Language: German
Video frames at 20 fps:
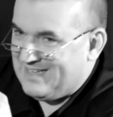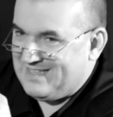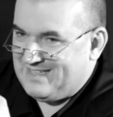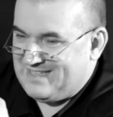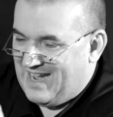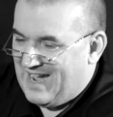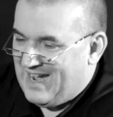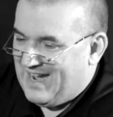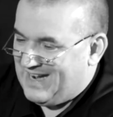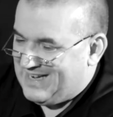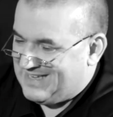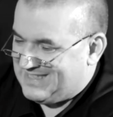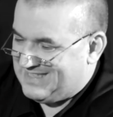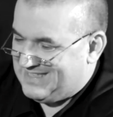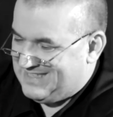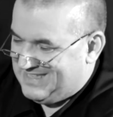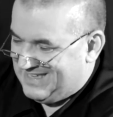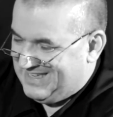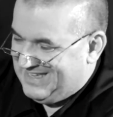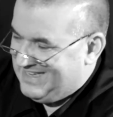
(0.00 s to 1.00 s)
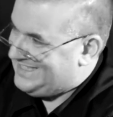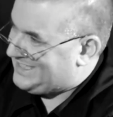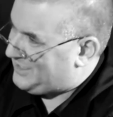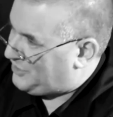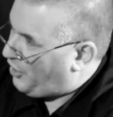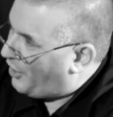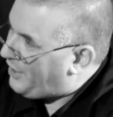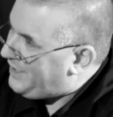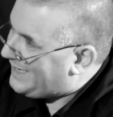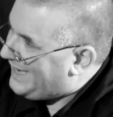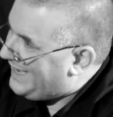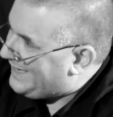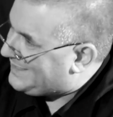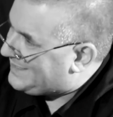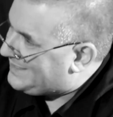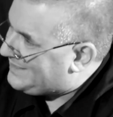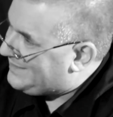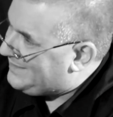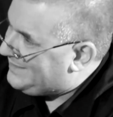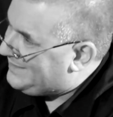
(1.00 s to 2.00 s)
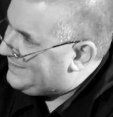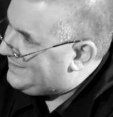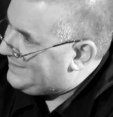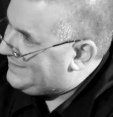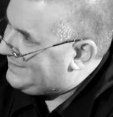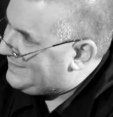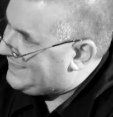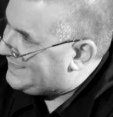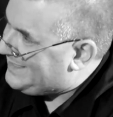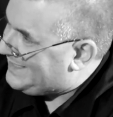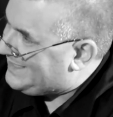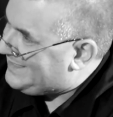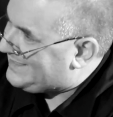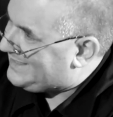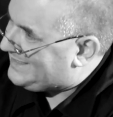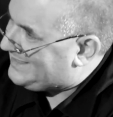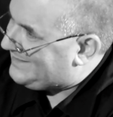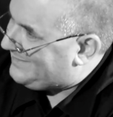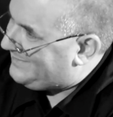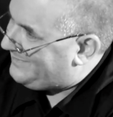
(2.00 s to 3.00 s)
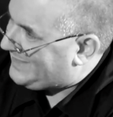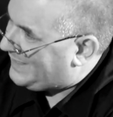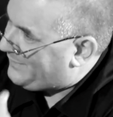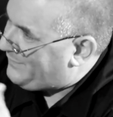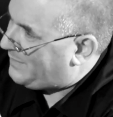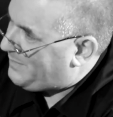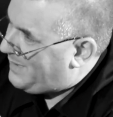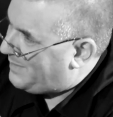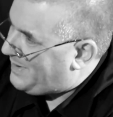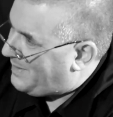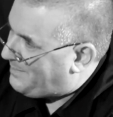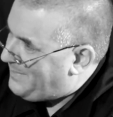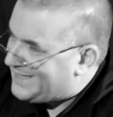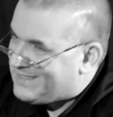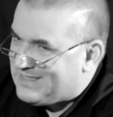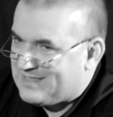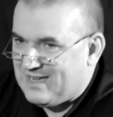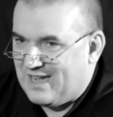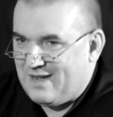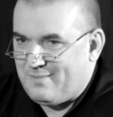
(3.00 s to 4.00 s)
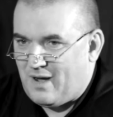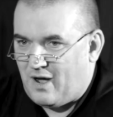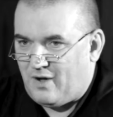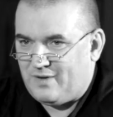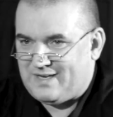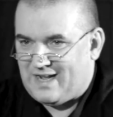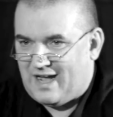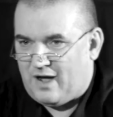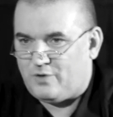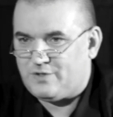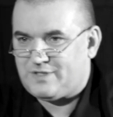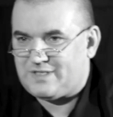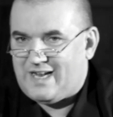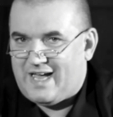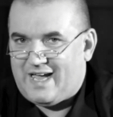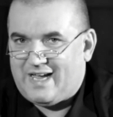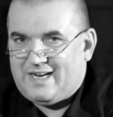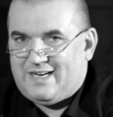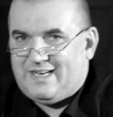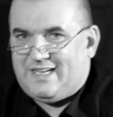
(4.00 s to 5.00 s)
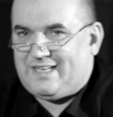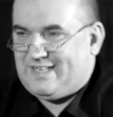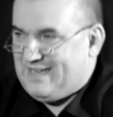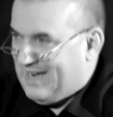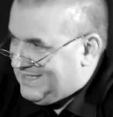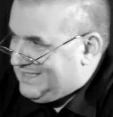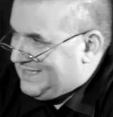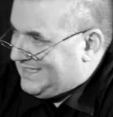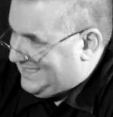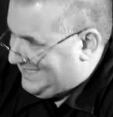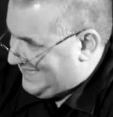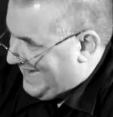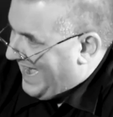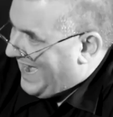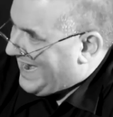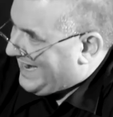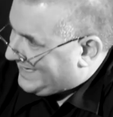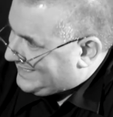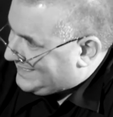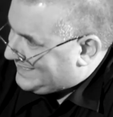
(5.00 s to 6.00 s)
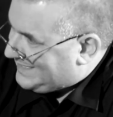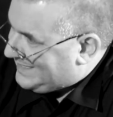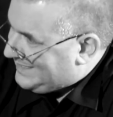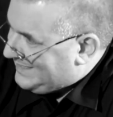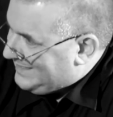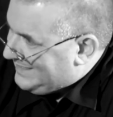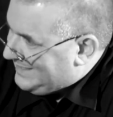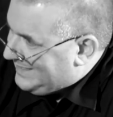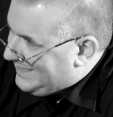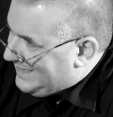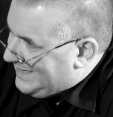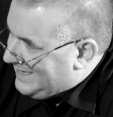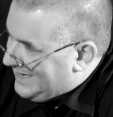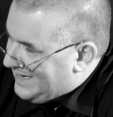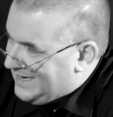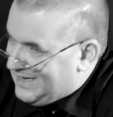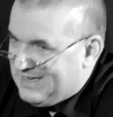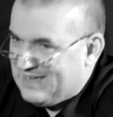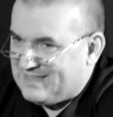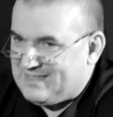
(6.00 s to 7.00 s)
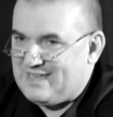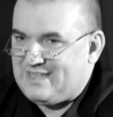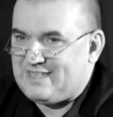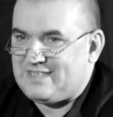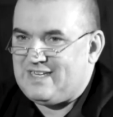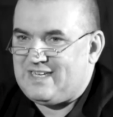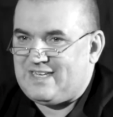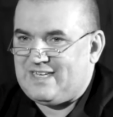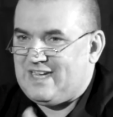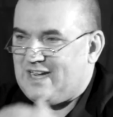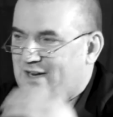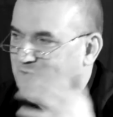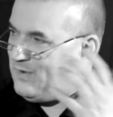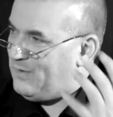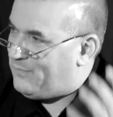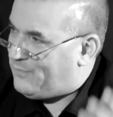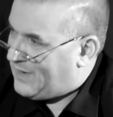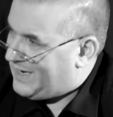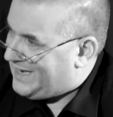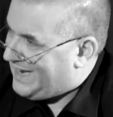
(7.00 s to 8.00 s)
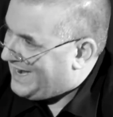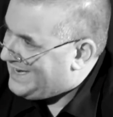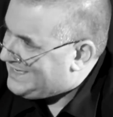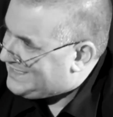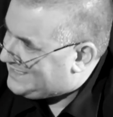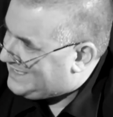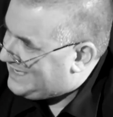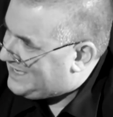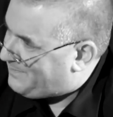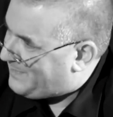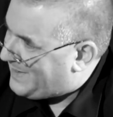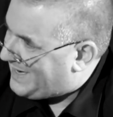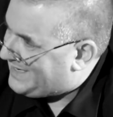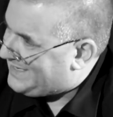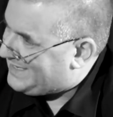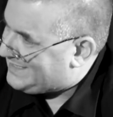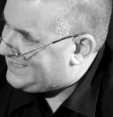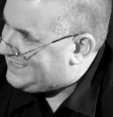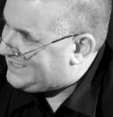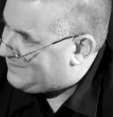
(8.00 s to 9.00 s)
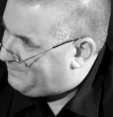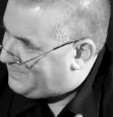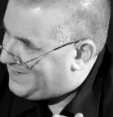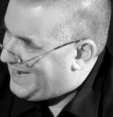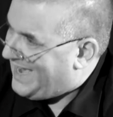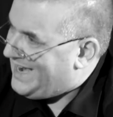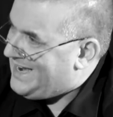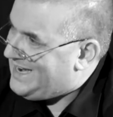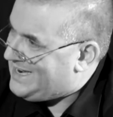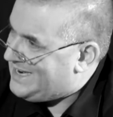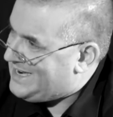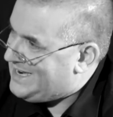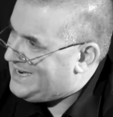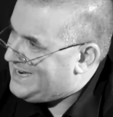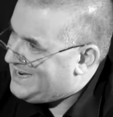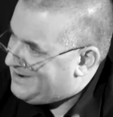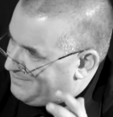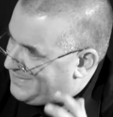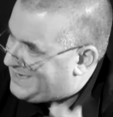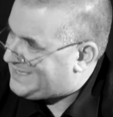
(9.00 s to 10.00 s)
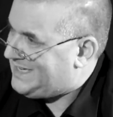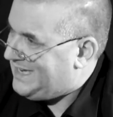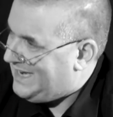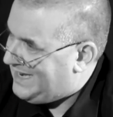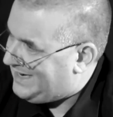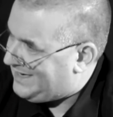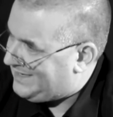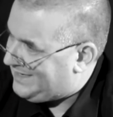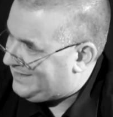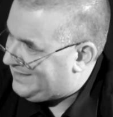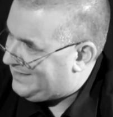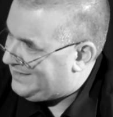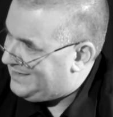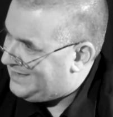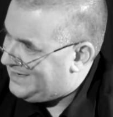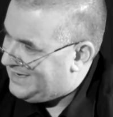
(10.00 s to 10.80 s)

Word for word: Sagst ist Kotelett. Das ist das, was man beim Metzger im, in der Auslage liegt. Das ist Sargs. Das ist nicht irgendwie vergeistigbar, das ist blanke Materie.